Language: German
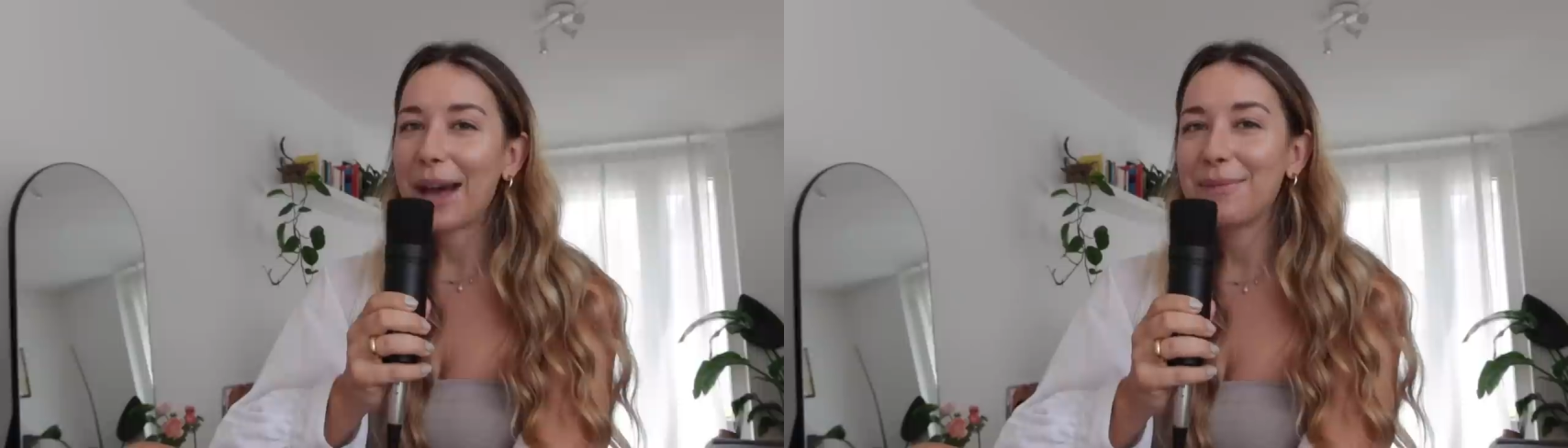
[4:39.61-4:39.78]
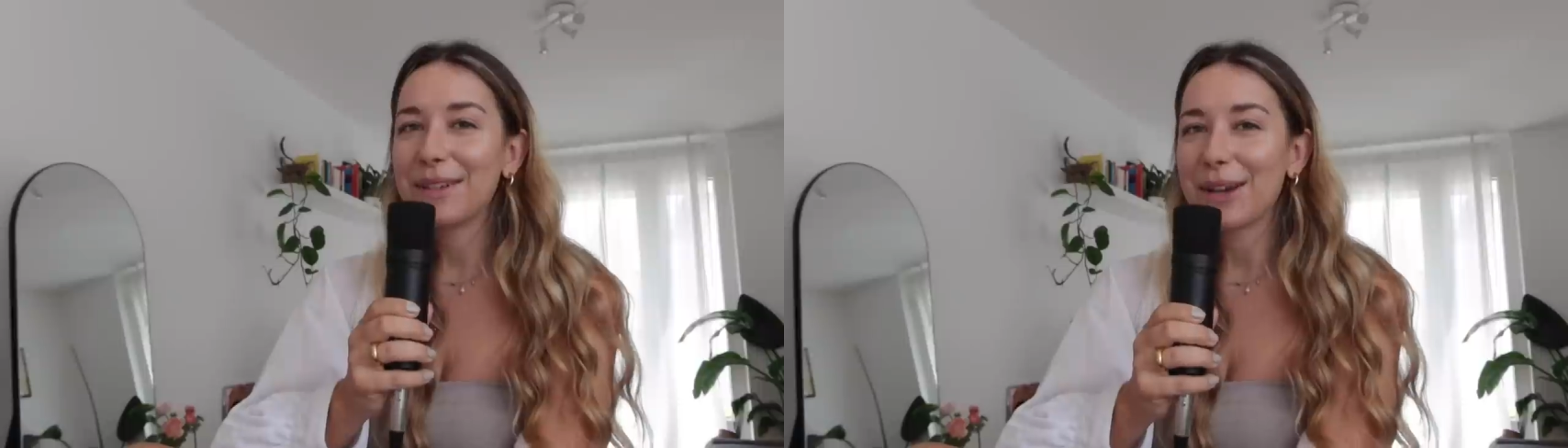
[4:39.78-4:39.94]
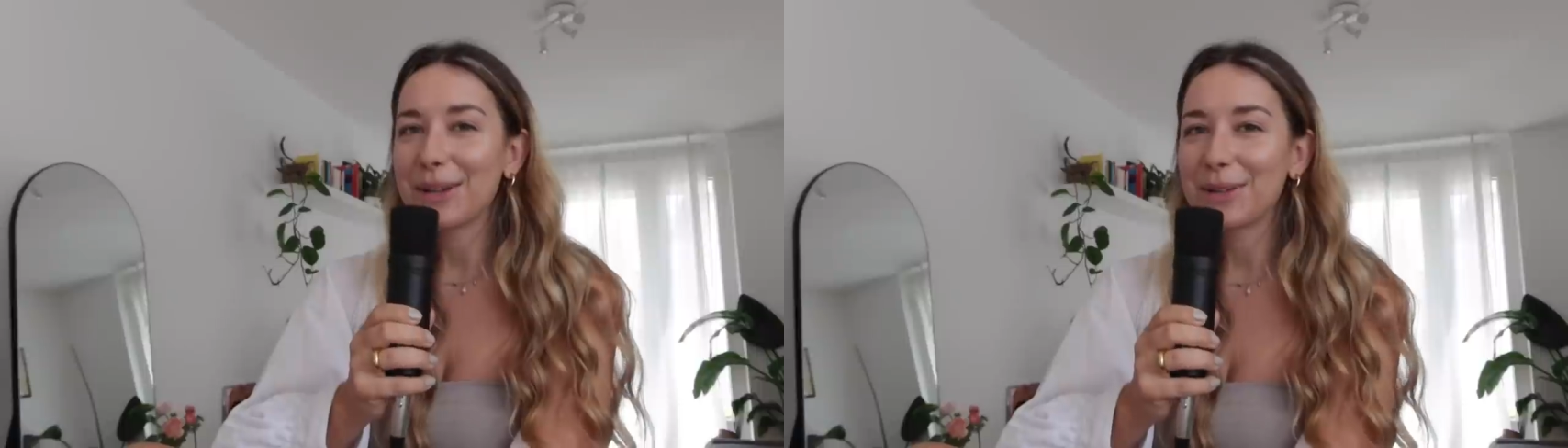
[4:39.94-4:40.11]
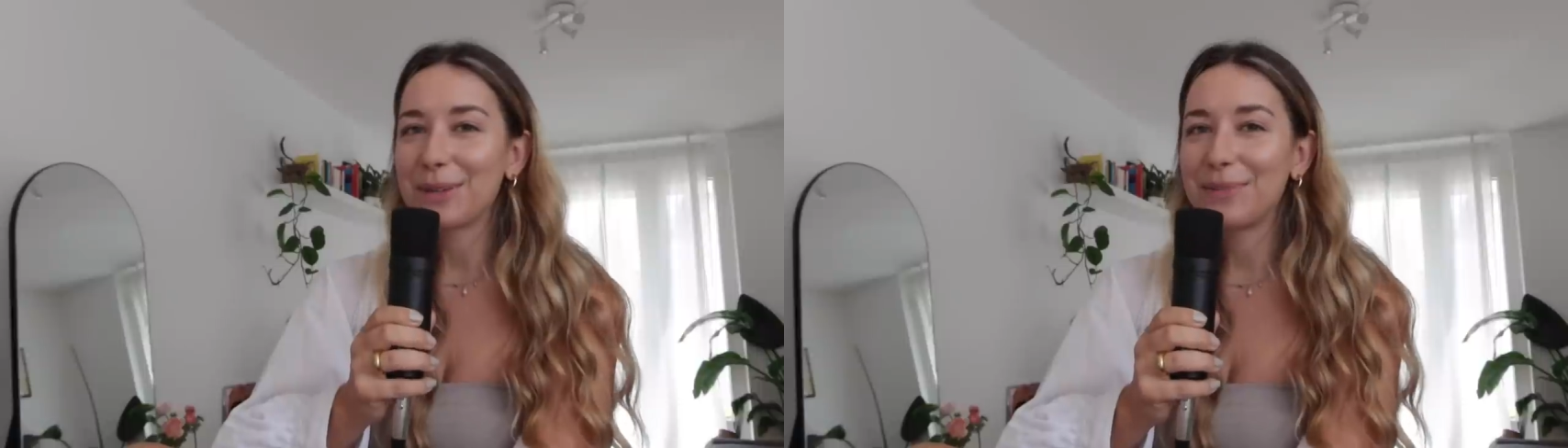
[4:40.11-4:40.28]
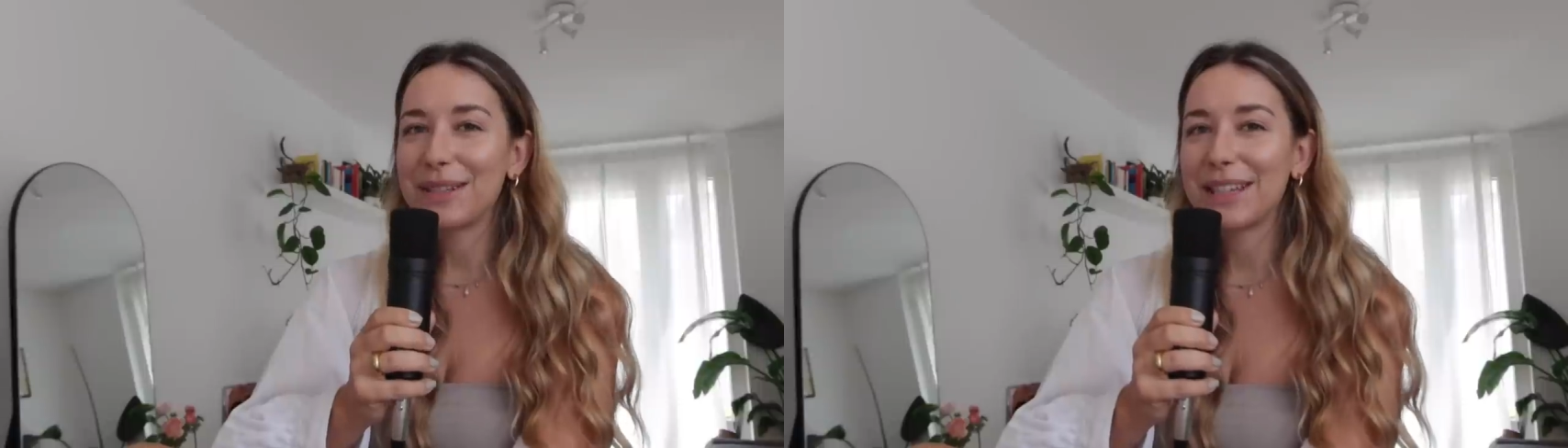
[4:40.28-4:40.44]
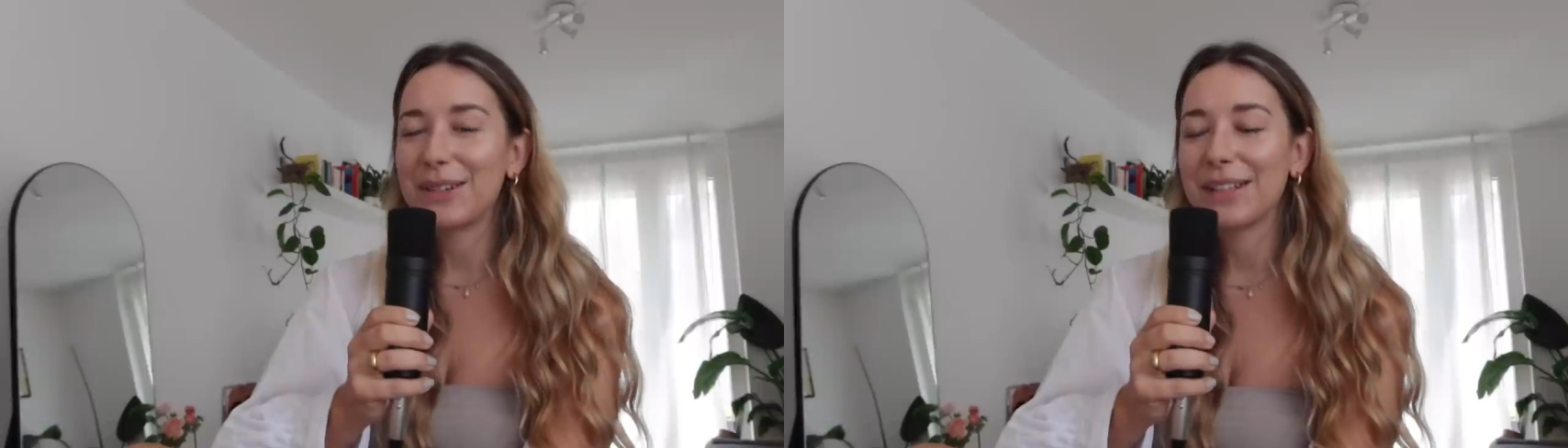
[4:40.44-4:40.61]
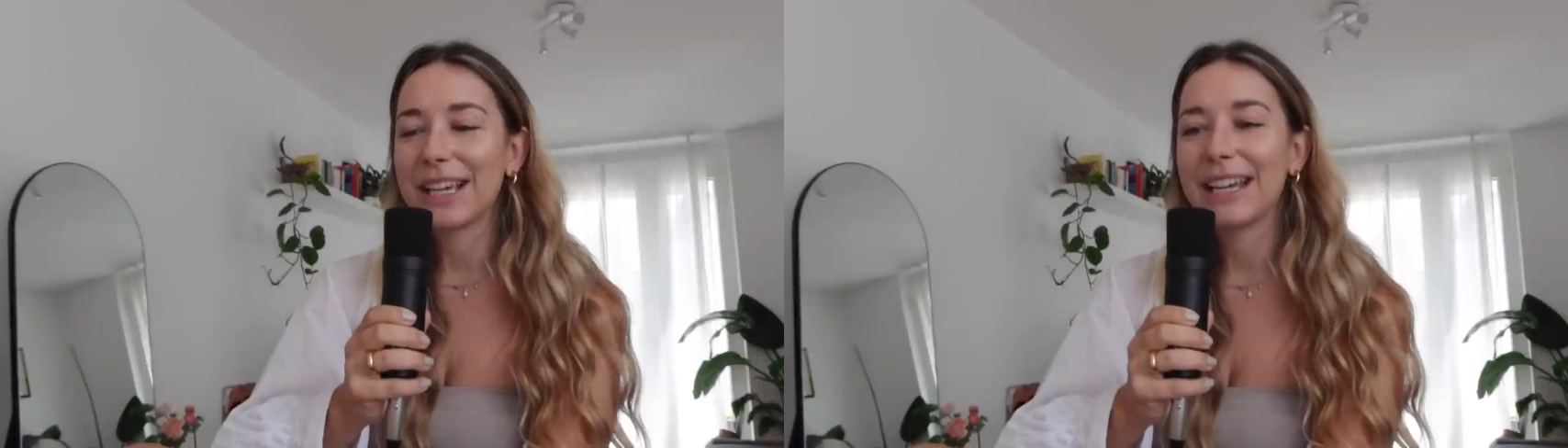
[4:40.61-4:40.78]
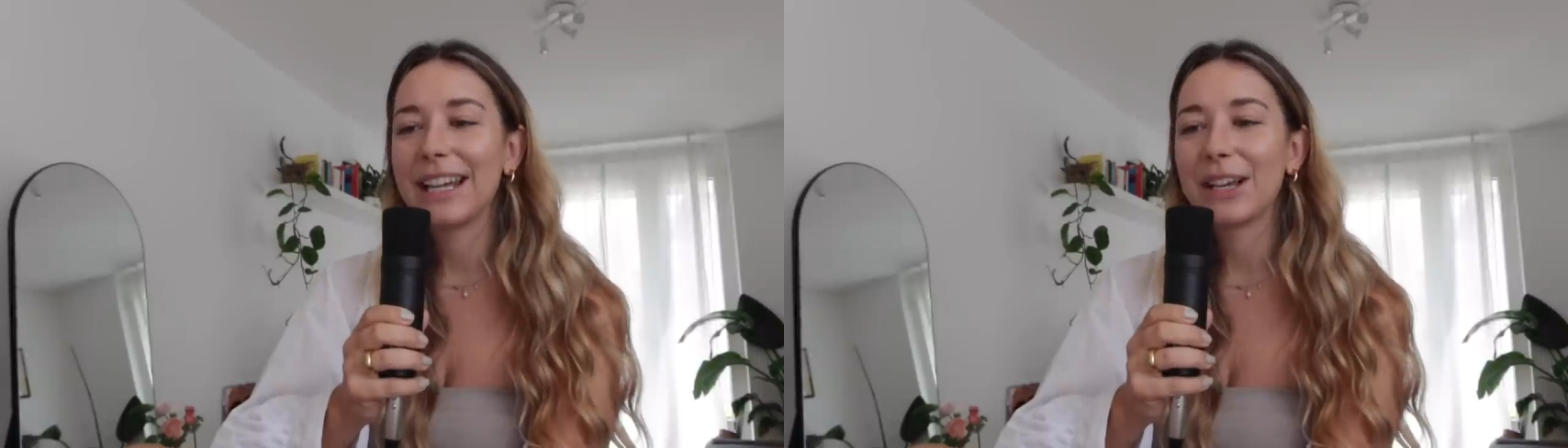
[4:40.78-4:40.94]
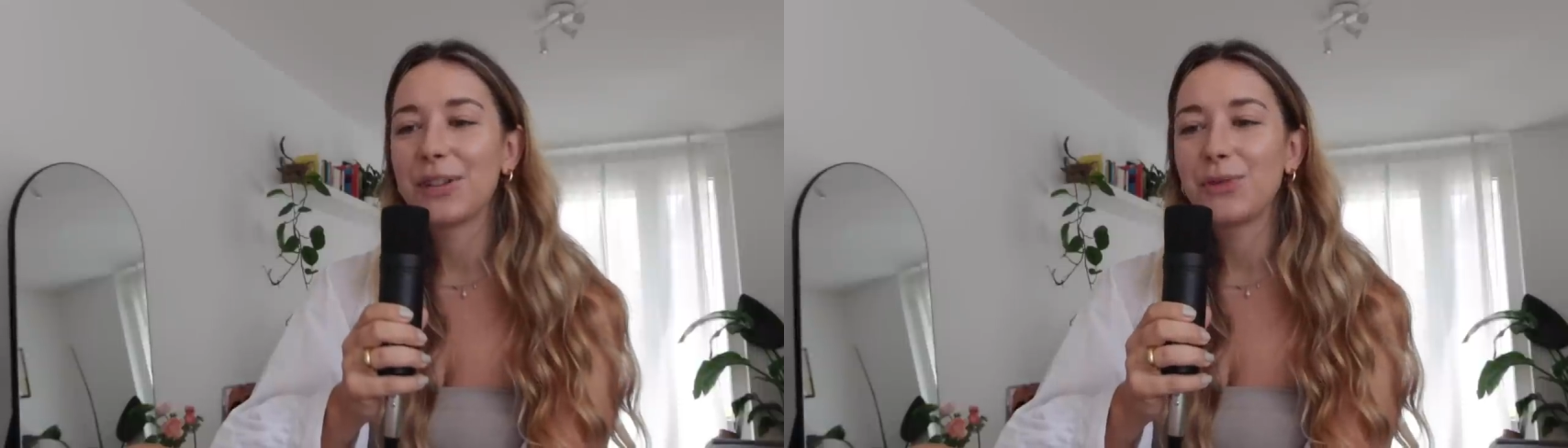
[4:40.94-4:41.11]
habe mich auch so ein bisschen durch
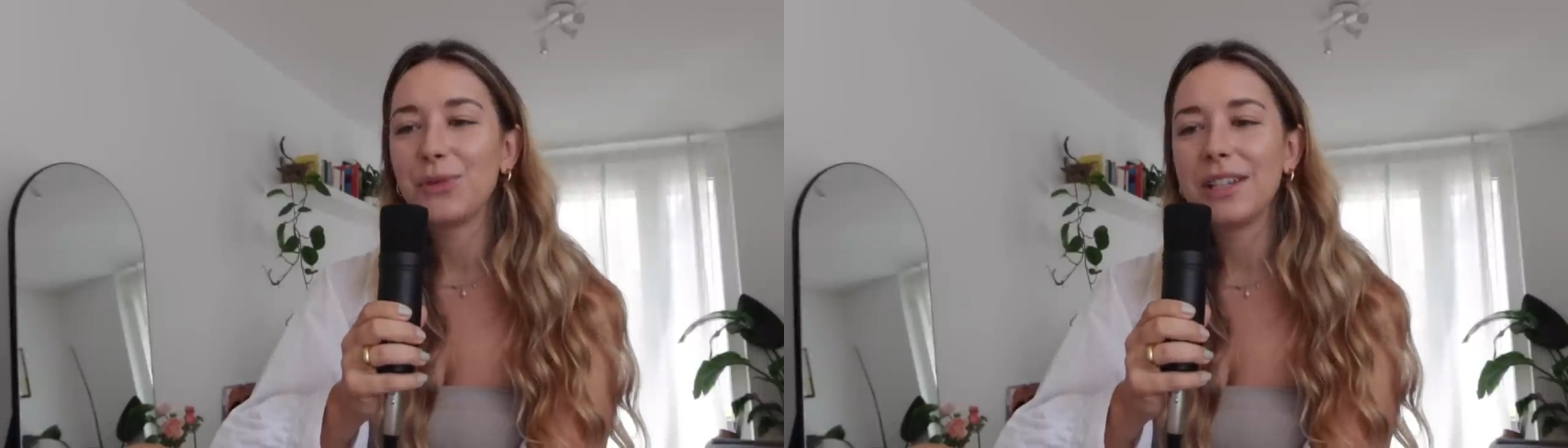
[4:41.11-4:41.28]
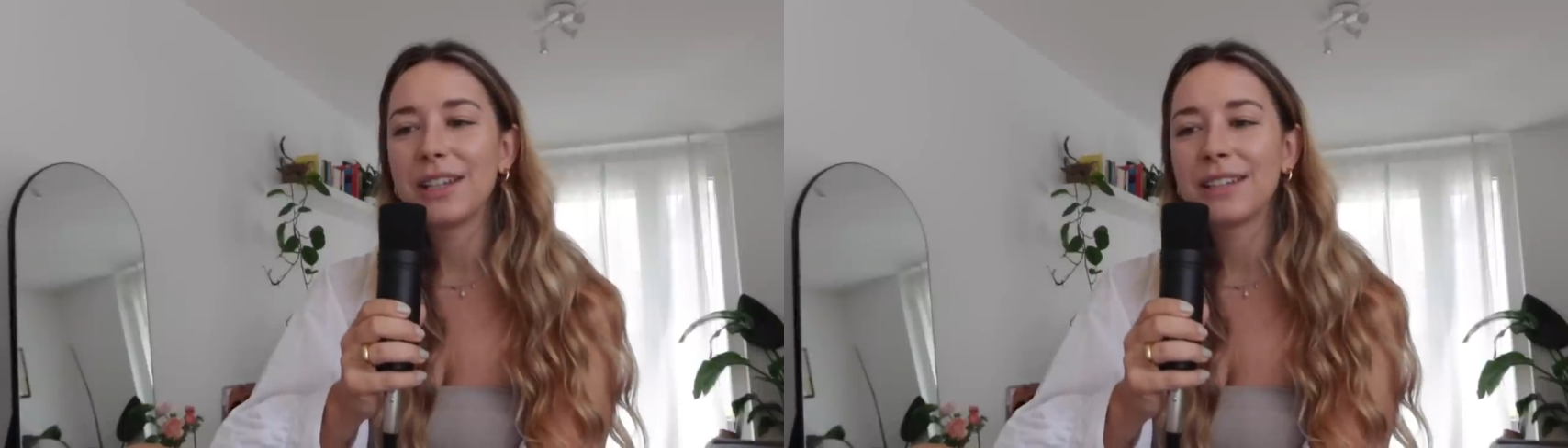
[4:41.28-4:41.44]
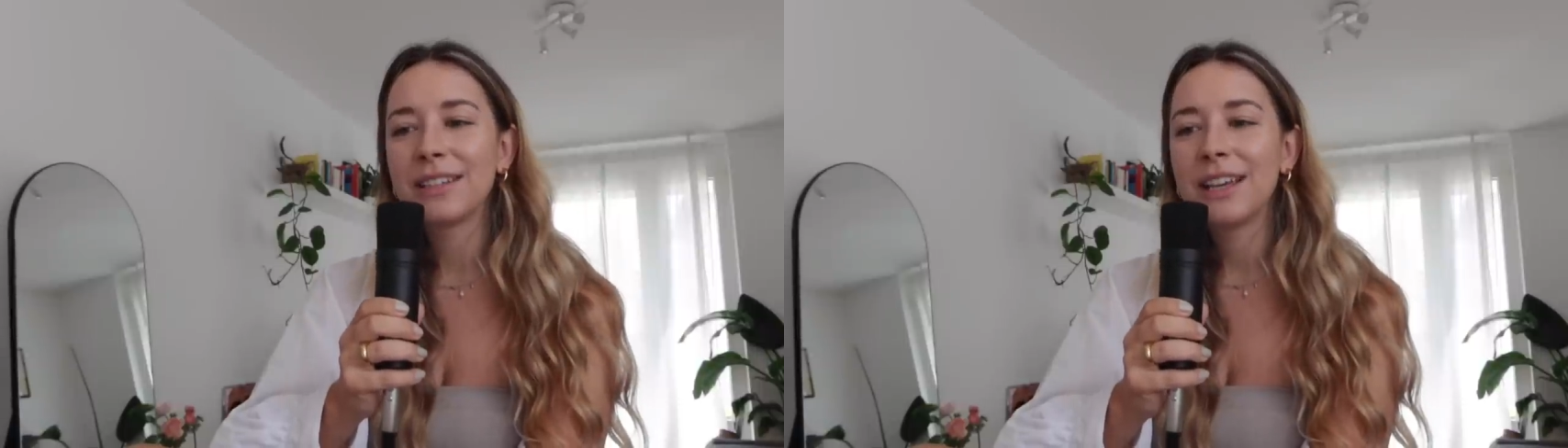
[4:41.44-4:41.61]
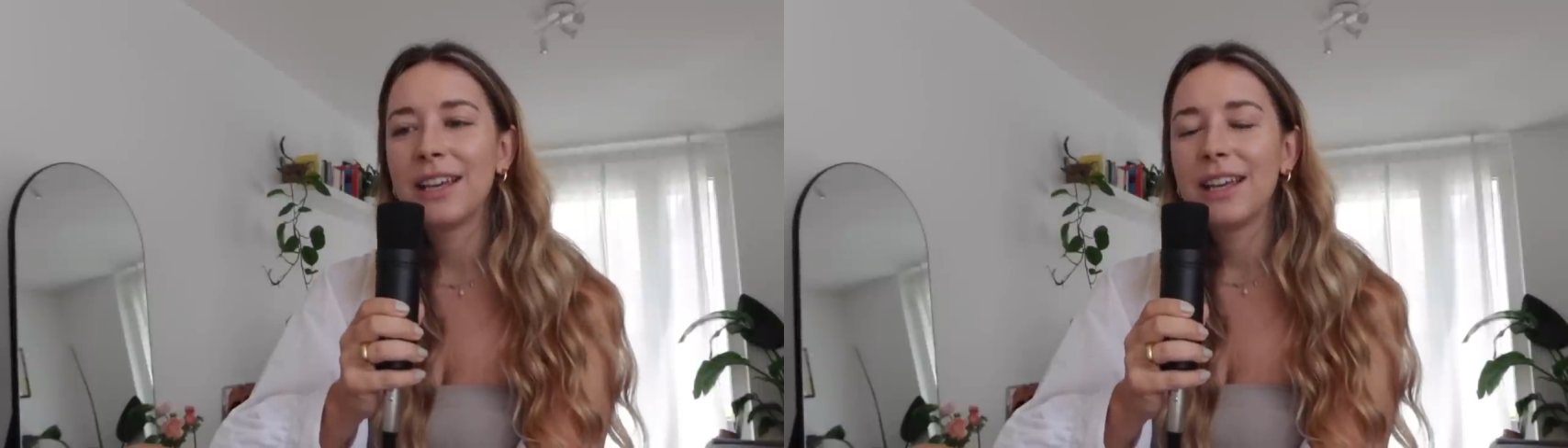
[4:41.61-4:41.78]
andere Studien